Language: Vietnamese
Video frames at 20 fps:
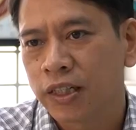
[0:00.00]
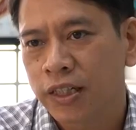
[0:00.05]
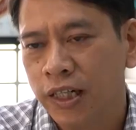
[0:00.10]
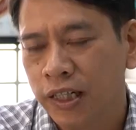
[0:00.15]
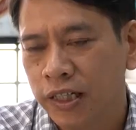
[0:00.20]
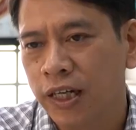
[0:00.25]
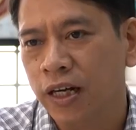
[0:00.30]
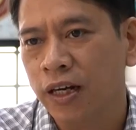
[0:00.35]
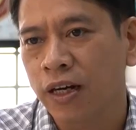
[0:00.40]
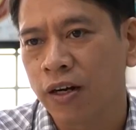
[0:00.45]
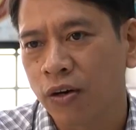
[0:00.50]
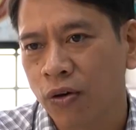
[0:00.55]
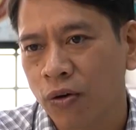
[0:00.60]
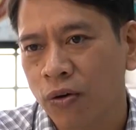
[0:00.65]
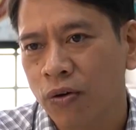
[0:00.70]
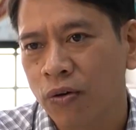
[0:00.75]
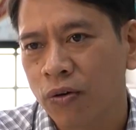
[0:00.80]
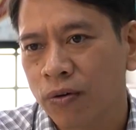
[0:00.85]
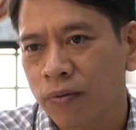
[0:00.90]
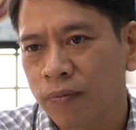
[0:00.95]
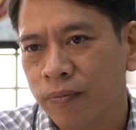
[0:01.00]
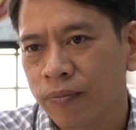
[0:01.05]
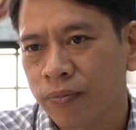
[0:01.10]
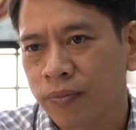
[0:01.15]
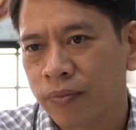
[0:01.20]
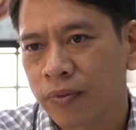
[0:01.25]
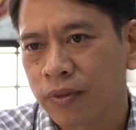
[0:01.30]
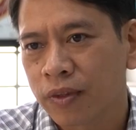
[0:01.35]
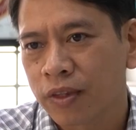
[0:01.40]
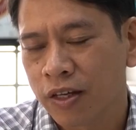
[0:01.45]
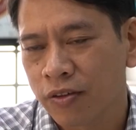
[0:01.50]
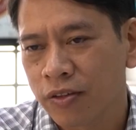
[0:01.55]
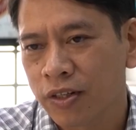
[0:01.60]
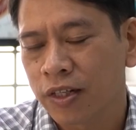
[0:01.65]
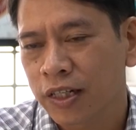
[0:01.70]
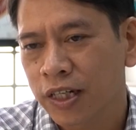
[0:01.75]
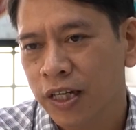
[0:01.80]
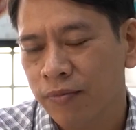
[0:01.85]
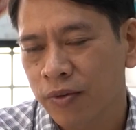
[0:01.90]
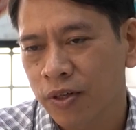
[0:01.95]
chắc chắn là lỗ, nếu
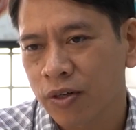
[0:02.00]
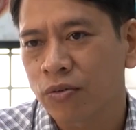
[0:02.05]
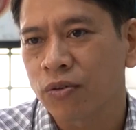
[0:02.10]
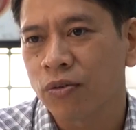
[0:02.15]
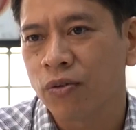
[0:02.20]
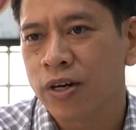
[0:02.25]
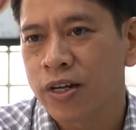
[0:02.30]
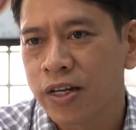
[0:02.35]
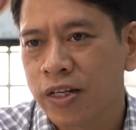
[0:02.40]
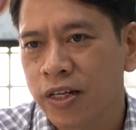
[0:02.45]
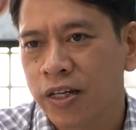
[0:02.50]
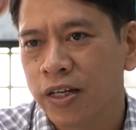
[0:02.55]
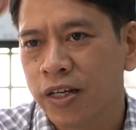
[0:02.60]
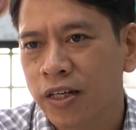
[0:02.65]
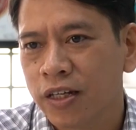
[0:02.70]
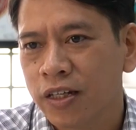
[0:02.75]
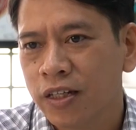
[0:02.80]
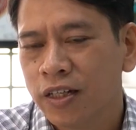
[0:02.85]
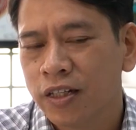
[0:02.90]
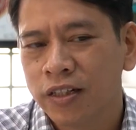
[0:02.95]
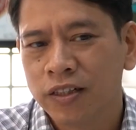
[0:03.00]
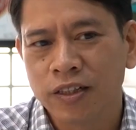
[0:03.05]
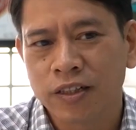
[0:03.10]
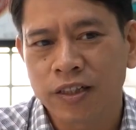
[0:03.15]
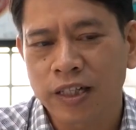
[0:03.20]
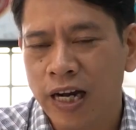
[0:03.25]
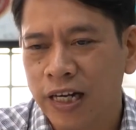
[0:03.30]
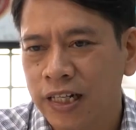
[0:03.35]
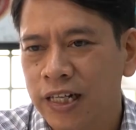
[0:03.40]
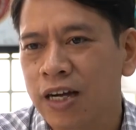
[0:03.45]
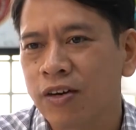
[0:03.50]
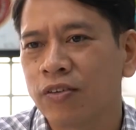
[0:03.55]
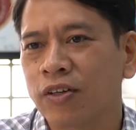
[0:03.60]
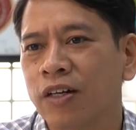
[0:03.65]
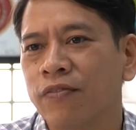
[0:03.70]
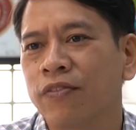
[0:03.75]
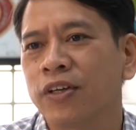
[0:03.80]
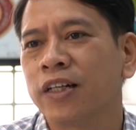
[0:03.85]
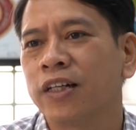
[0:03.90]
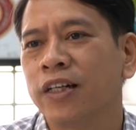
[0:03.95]
như xét về góc độ lý trí. Nhưng tại sao người
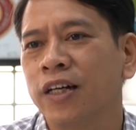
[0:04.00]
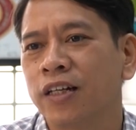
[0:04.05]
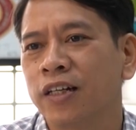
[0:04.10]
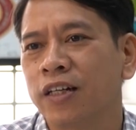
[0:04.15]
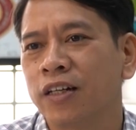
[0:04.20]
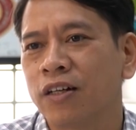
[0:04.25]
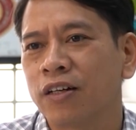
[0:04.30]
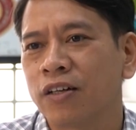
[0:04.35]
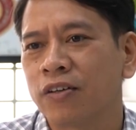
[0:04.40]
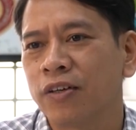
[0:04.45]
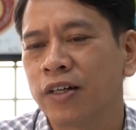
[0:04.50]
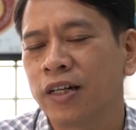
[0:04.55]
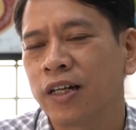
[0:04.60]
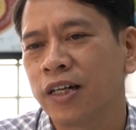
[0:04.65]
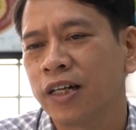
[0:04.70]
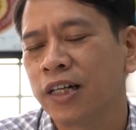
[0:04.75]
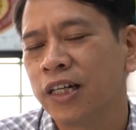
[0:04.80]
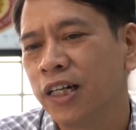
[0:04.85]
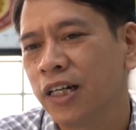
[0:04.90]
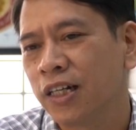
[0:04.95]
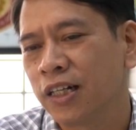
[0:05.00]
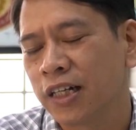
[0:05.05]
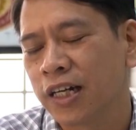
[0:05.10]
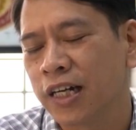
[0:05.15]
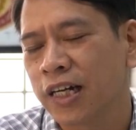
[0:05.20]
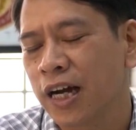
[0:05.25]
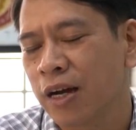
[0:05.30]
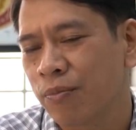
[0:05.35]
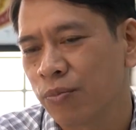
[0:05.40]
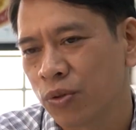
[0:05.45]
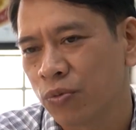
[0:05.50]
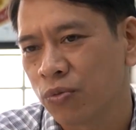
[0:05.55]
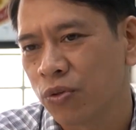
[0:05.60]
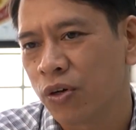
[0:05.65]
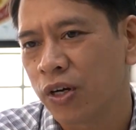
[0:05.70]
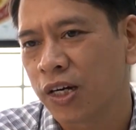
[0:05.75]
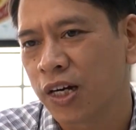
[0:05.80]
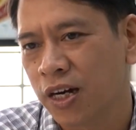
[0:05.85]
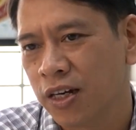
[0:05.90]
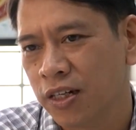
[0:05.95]
ta vẫn nghiện cái đó? Có nghĩa là nghiện cái cảm xúc,
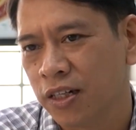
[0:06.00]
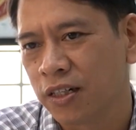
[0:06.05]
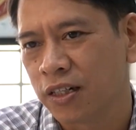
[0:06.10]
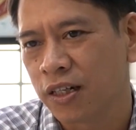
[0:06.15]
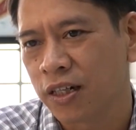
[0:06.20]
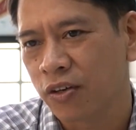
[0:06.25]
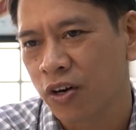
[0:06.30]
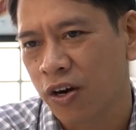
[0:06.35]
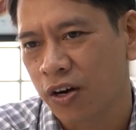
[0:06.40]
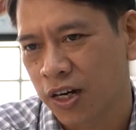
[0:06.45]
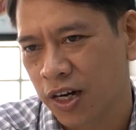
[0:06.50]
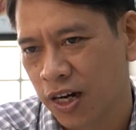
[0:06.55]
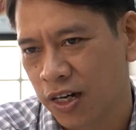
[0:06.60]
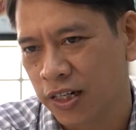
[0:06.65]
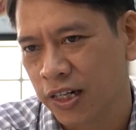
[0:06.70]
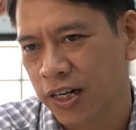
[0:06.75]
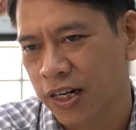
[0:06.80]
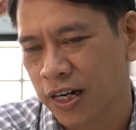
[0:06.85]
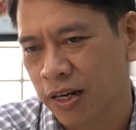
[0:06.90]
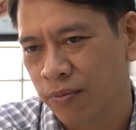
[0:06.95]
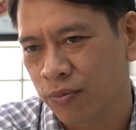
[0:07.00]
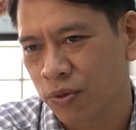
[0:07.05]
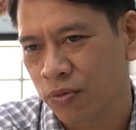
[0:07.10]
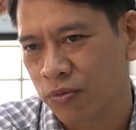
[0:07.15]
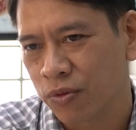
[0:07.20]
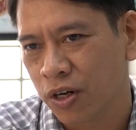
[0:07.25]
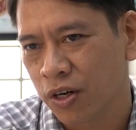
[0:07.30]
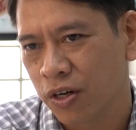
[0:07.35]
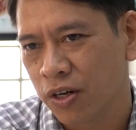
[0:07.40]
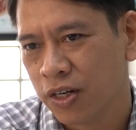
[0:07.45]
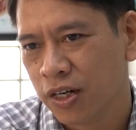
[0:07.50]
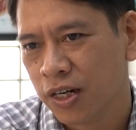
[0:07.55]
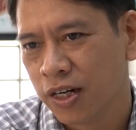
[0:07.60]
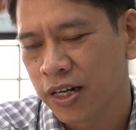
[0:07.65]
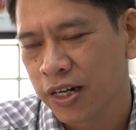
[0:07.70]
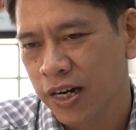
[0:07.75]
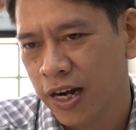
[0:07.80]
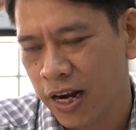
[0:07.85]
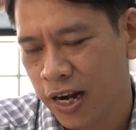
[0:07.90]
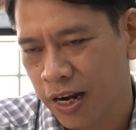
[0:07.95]
họ cần cái cảm xúc đó
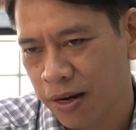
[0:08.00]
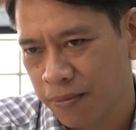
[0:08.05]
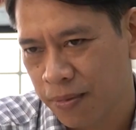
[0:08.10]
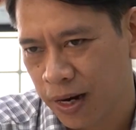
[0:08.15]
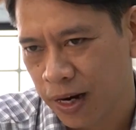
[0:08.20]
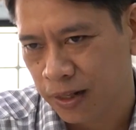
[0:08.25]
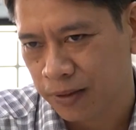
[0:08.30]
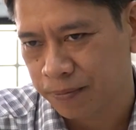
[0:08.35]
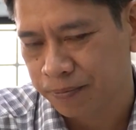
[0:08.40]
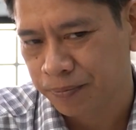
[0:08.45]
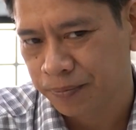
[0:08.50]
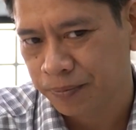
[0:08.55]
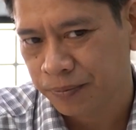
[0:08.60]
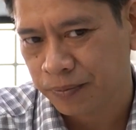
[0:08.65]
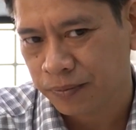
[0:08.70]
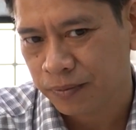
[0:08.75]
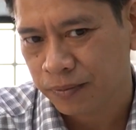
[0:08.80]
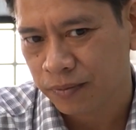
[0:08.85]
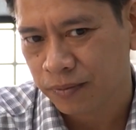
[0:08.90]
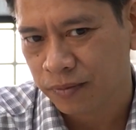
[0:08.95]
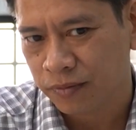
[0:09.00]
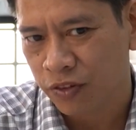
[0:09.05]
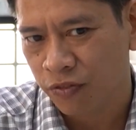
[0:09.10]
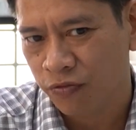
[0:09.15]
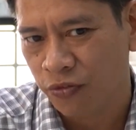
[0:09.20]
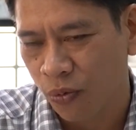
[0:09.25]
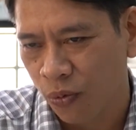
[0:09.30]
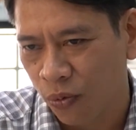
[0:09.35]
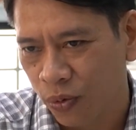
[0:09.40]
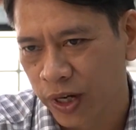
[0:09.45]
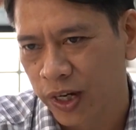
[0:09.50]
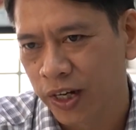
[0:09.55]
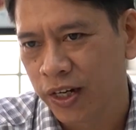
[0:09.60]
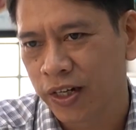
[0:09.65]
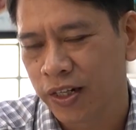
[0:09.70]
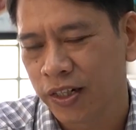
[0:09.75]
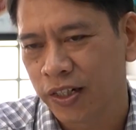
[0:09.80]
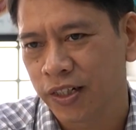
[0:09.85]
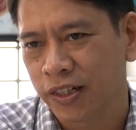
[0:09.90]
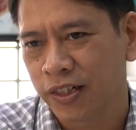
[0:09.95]
để mà phủ
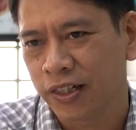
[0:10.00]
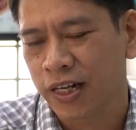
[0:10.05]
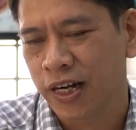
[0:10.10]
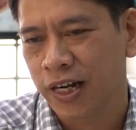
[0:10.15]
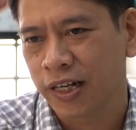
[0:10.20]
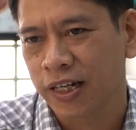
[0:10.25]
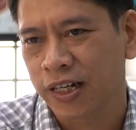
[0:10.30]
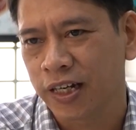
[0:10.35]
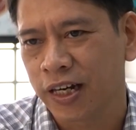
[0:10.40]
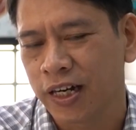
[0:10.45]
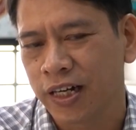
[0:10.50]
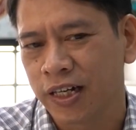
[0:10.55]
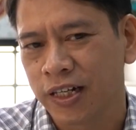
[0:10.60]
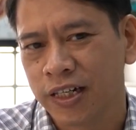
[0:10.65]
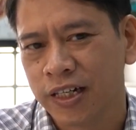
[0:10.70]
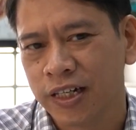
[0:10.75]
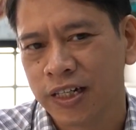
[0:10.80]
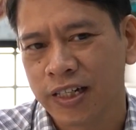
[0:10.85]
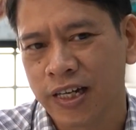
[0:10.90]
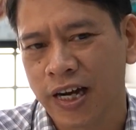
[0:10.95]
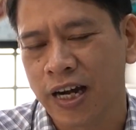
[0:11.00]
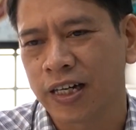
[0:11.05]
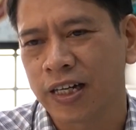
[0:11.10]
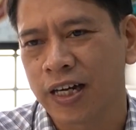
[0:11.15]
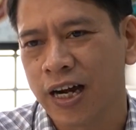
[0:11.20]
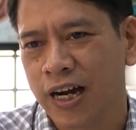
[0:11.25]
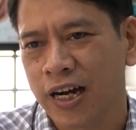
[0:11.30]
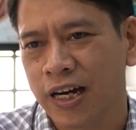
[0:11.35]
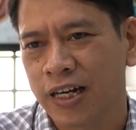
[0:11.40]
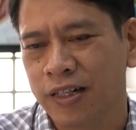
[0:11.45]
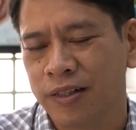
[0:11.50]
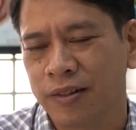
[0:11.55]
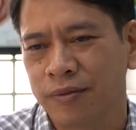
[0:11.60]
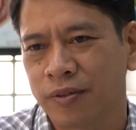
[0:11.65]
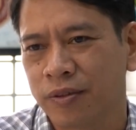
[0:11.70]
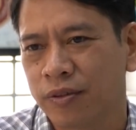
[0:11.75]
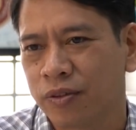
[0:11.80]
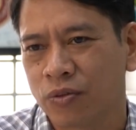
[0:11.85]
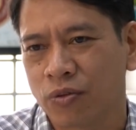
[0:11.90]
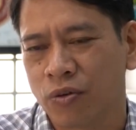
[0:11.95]
đi những các cái trạng thái
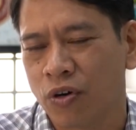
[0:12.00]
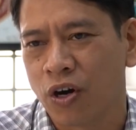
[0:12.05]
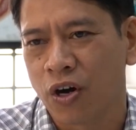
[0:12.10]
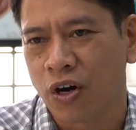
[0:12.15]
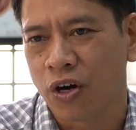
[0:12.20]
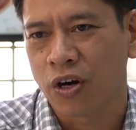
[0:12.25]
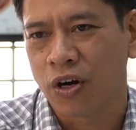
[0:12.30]
của họ.